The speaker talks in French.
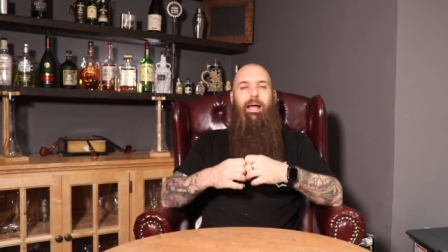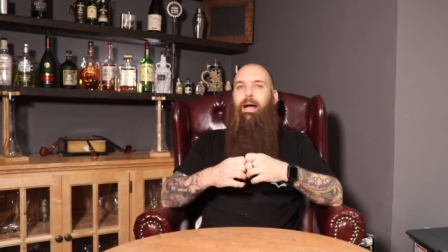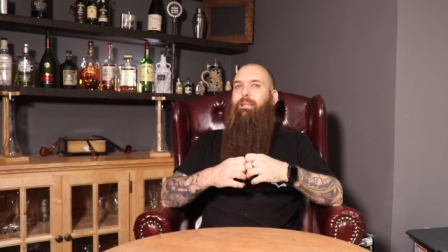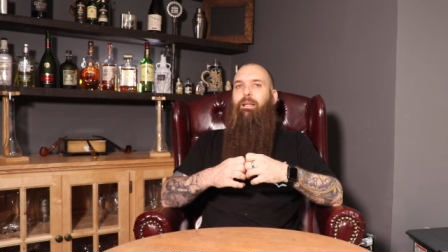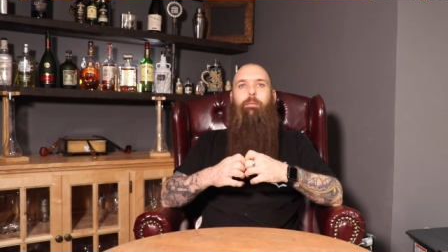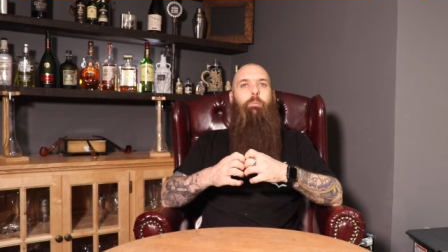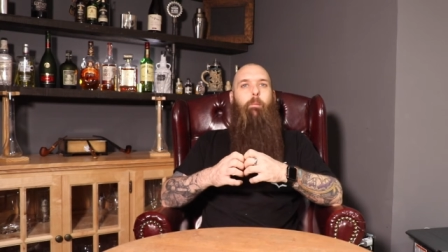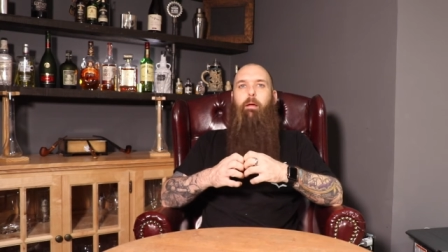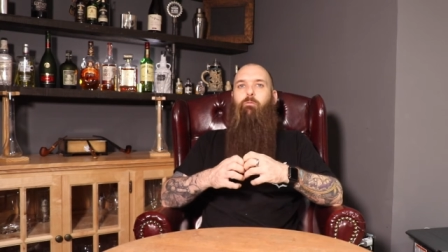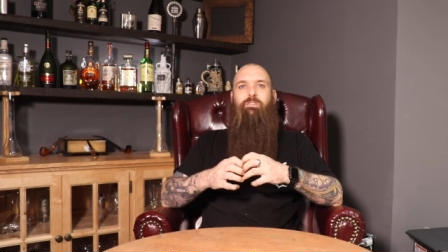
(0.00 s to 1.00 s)
Attendez pas
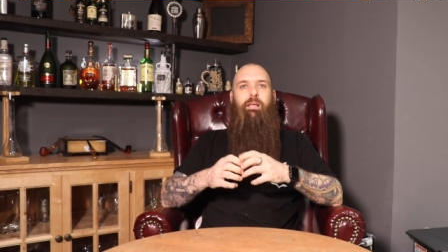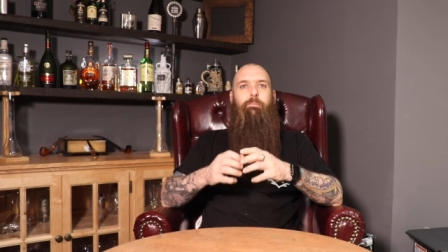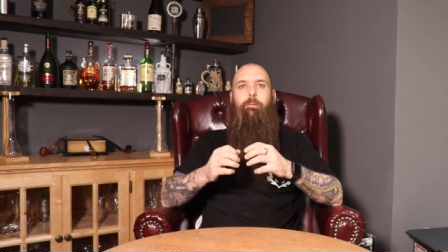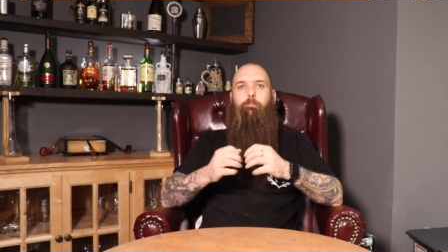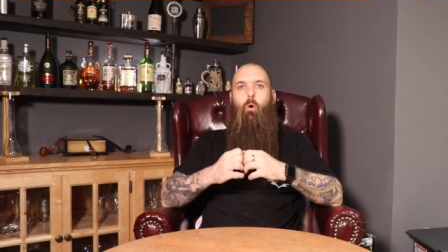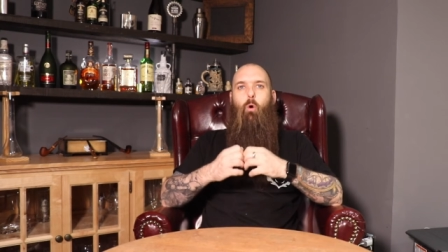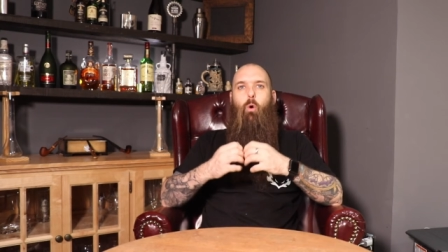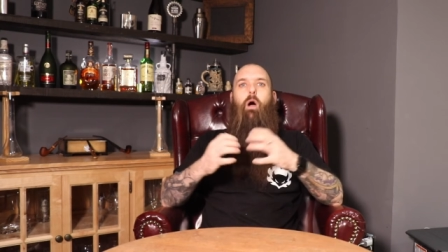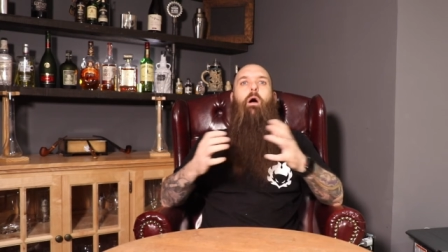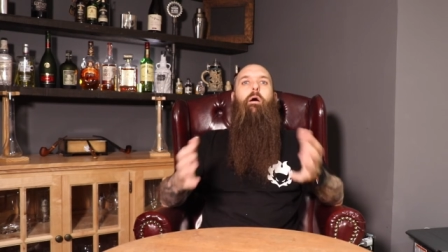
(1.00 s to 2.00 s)
après vos amis
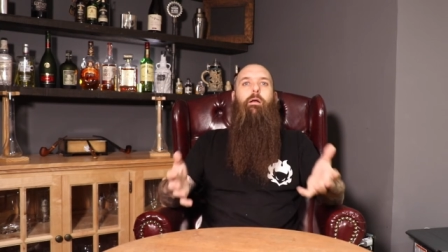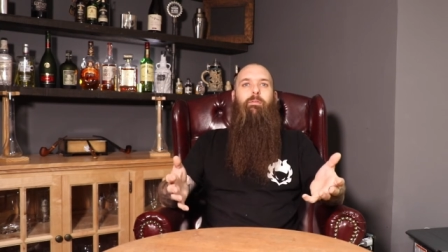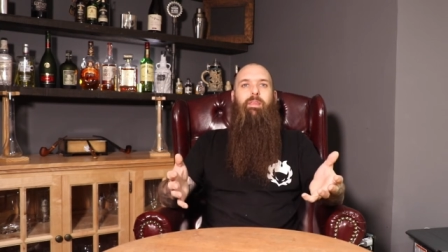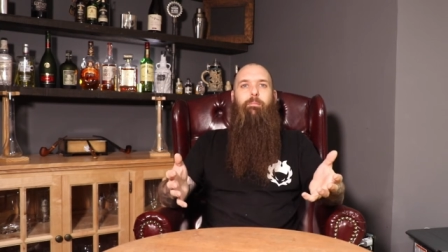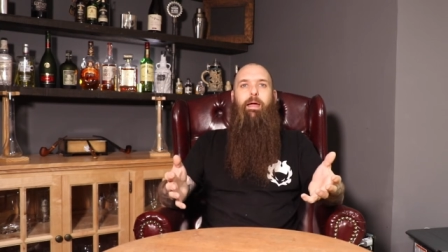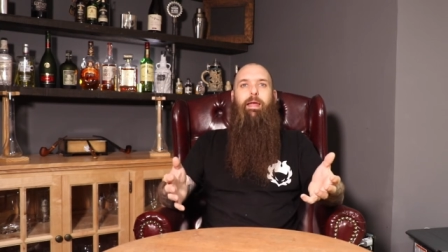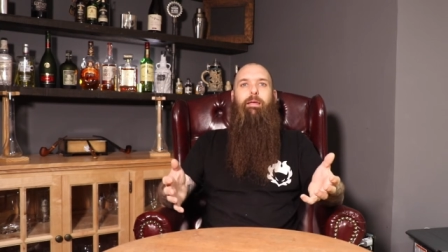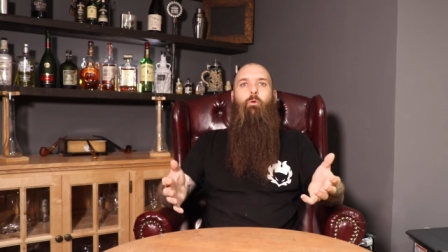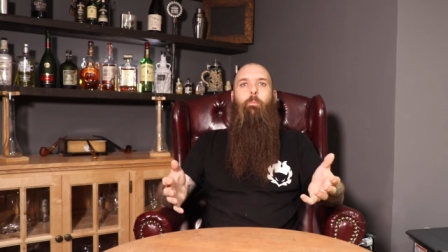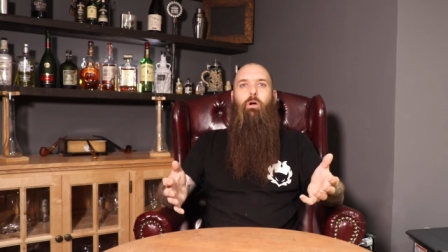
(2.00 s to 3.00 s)
pour démarrer
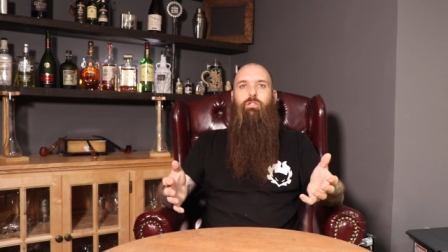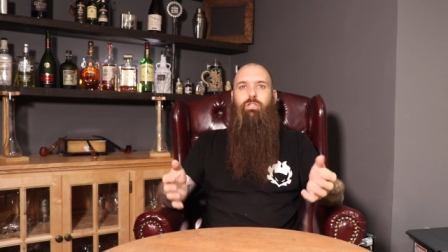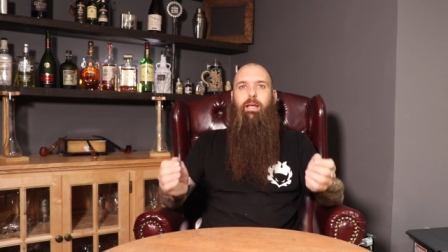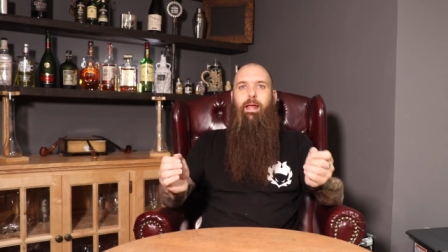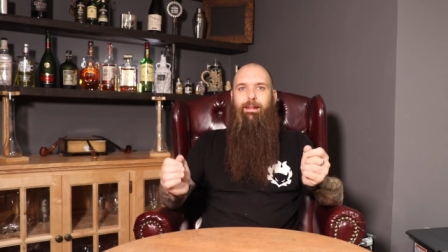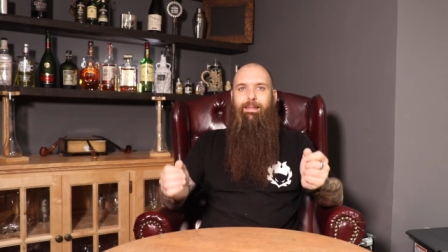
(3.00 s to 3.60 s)
vos projets,